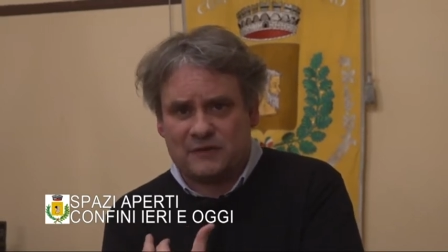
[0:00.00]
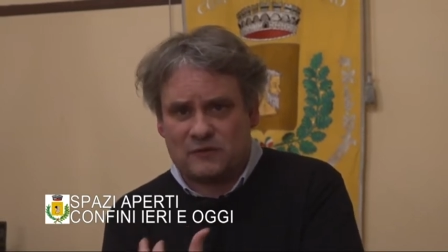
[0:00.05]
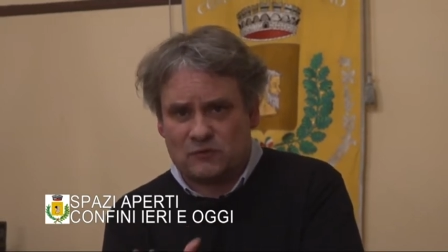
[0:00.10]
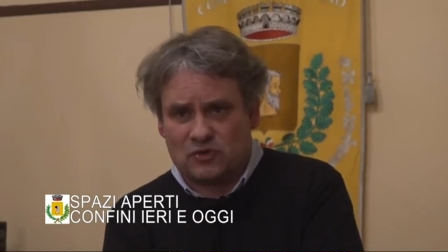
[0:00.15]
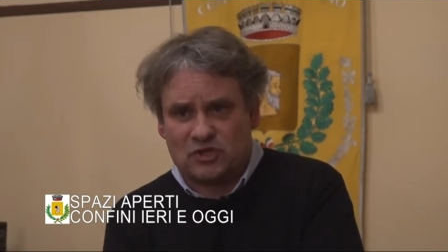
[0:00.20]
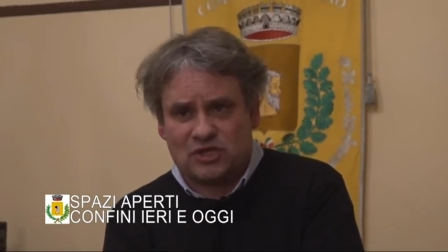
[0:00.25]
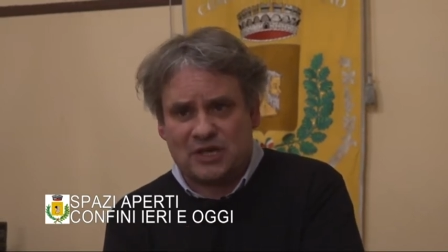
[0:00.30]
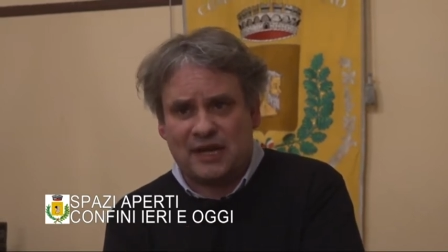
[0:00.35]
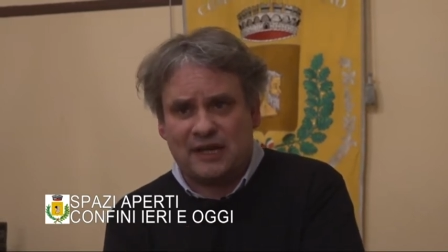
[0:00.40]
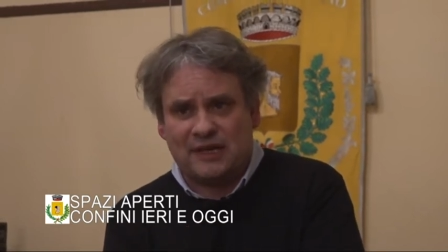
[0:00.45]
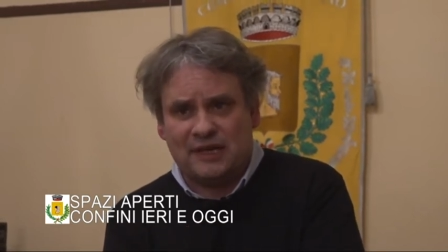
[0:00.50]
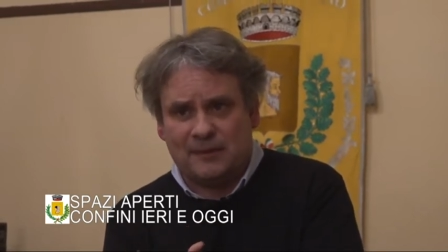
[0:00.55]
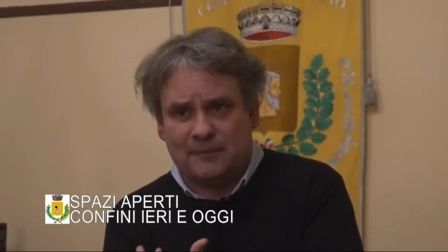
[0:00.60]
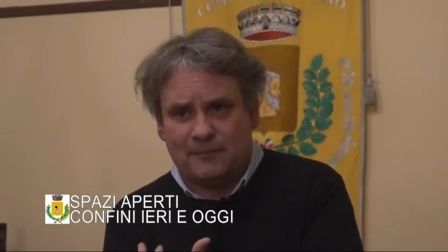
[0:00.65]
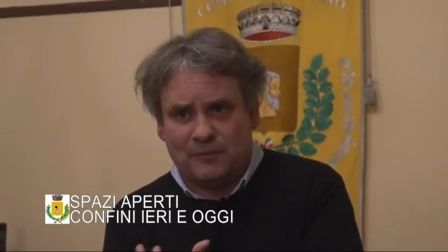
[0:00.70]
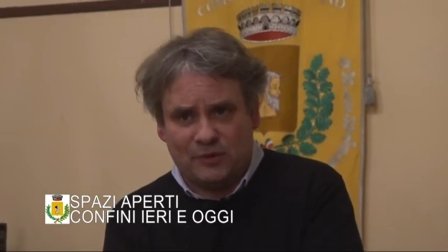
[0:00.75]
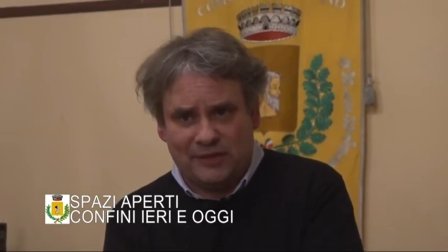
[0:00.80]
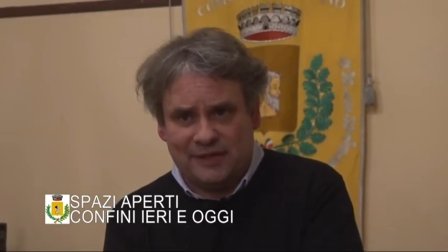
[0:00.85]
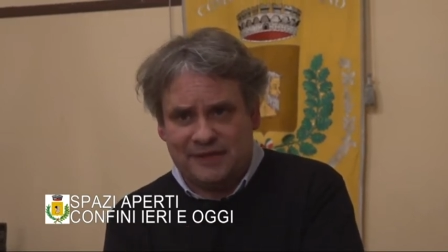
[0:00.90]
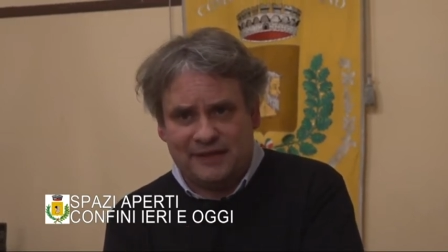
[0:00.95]
sociali,
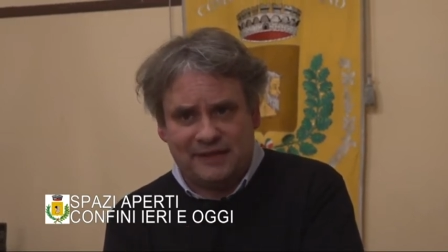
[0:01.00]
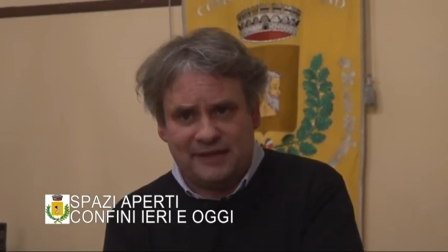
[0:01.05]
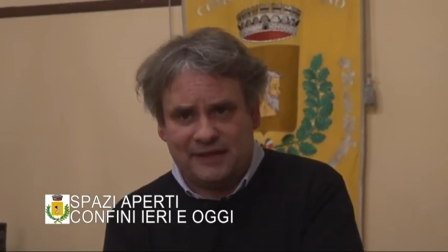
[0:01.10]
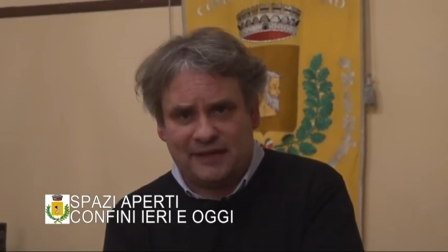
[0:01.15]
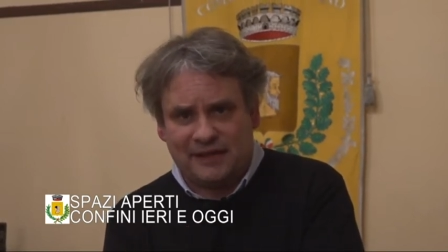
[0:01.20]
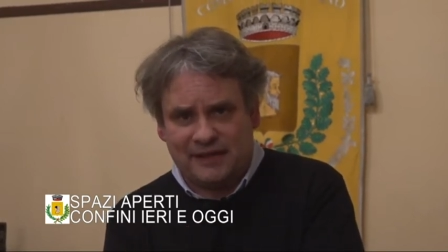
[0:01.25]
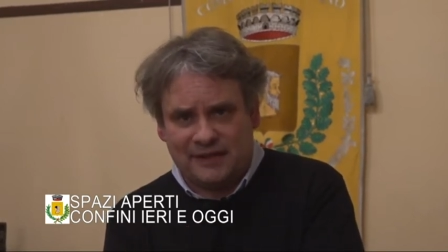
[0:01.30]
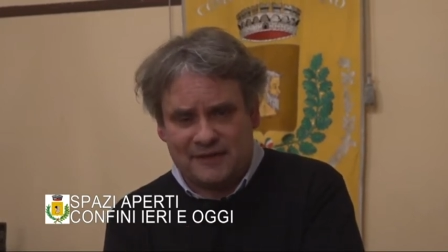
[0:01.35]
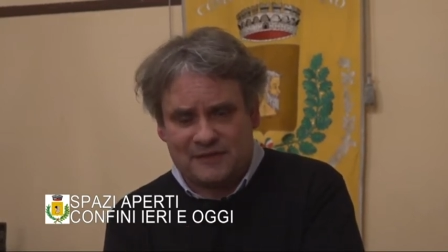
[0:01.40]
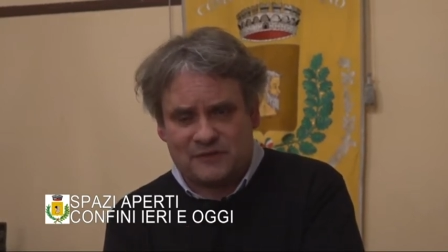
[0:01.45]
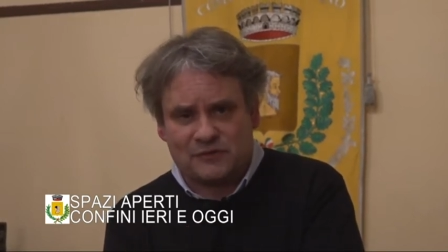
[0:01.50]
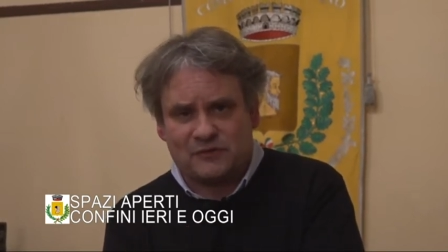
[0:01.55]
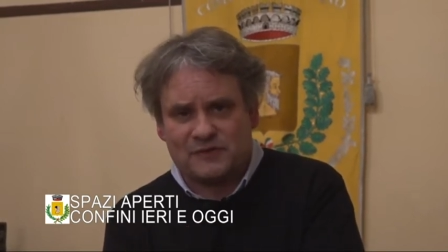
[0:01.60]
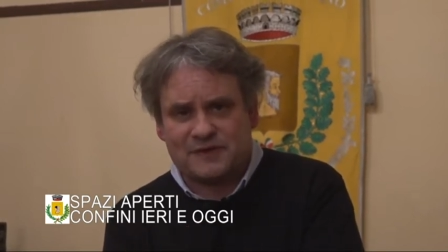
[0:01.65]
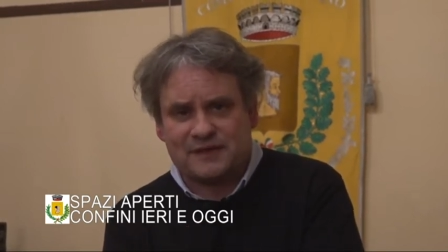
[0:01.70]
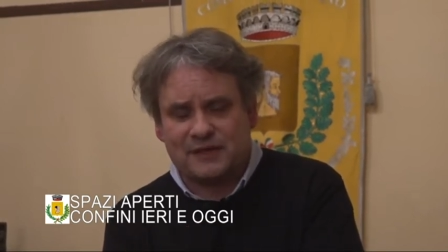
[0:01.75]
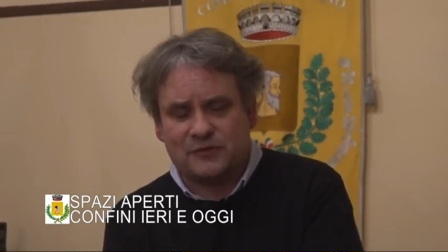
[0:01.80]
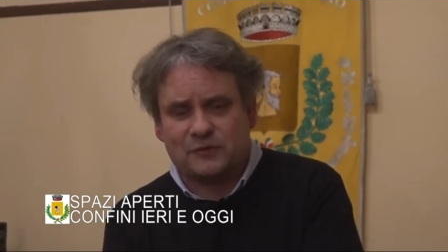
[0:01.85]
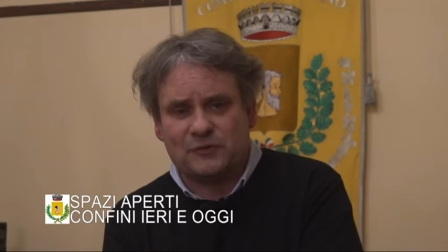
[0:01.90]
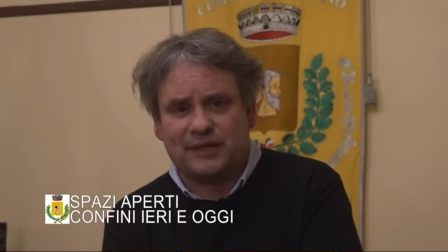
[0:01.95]
politiche che ne sono
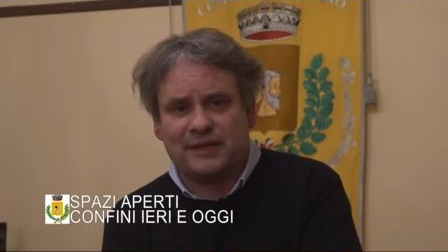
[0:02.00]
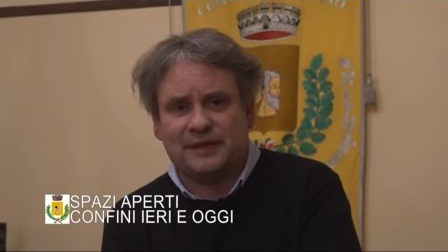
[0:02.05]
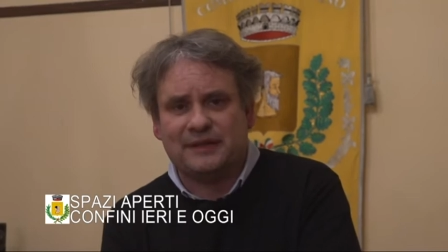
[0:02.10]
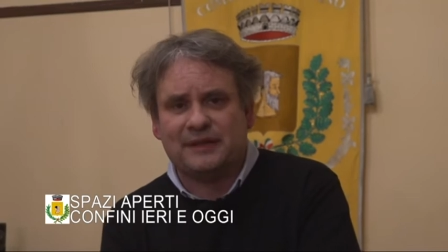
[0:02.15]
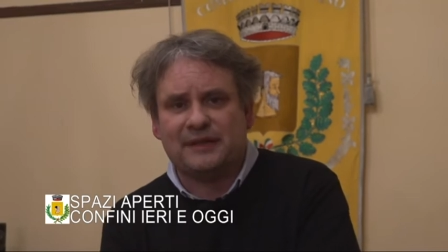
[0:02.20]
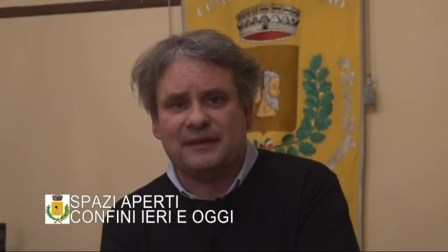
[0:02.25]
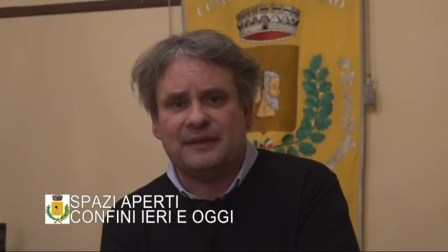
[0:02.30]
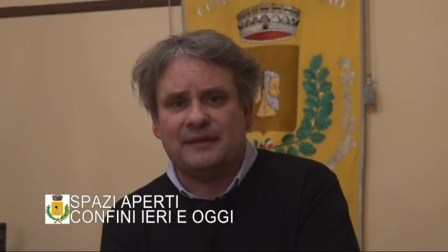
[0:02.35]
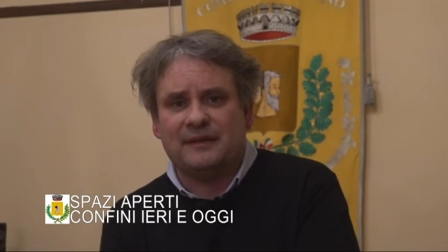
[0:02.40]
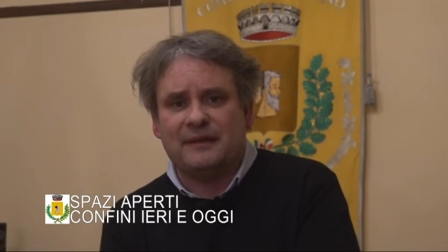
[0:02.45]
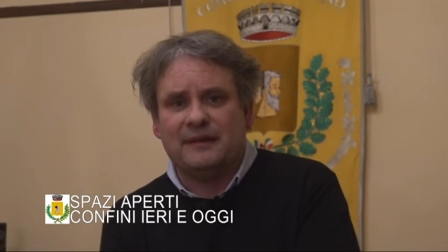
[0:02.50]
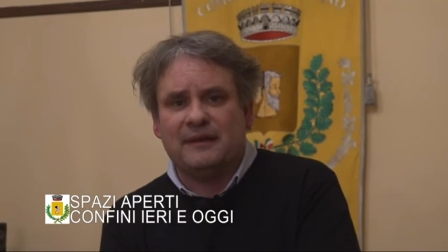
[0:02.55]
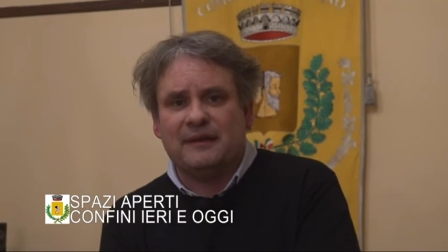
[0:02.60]
scaturite.